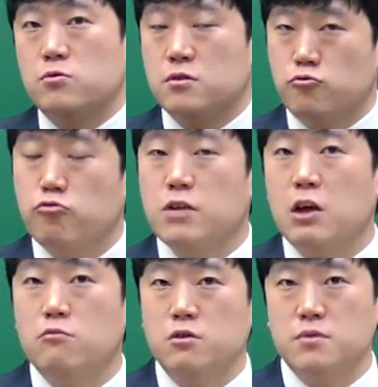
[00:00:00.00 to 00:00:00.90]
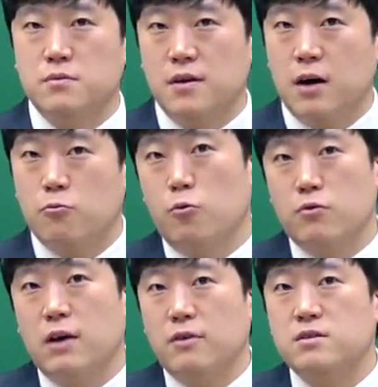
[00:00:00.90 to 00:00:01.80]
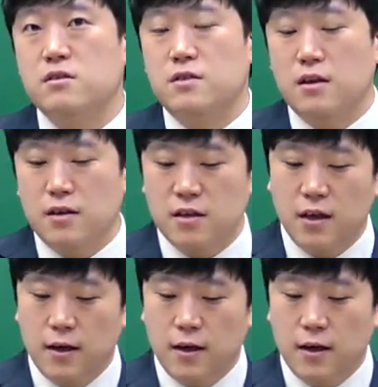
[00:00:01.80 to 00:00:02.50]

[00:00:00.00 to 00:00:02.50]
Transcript: 즉 국내로 물품을 갖고 온다고 했을 때는